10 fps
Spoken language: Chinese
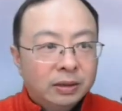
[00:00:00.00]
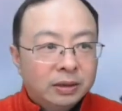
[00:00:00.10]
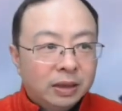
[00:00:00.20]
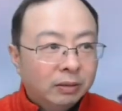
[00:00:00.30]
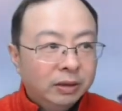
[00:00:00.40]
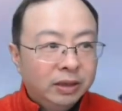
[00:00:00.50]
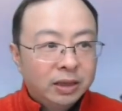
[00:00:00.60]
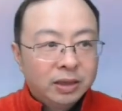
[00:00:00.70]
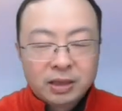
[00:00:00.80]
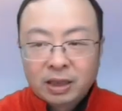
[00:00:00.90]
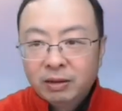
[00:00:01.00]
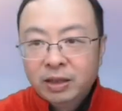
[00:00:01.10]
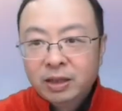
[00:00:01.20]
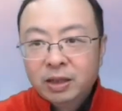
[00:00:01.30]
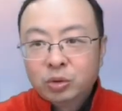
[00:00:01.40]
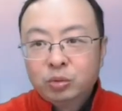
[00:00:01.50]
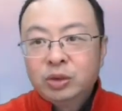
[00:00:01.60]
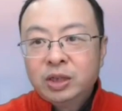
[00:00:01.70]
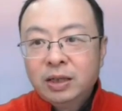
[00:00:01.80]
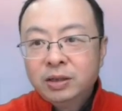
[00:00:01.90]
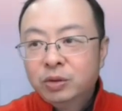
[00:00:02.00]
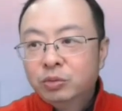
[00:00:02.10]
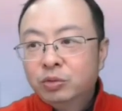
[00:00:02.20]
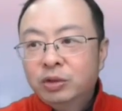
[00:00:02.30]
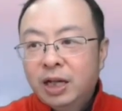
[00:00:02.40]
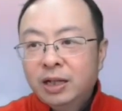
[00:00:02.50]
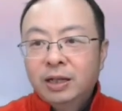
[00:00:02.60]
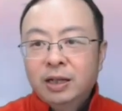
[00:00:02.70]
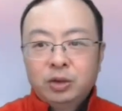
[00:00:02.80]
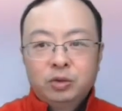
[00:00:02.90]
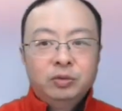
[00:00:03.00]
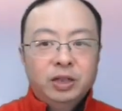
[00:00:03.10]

找也是找了一个书商、旧书商处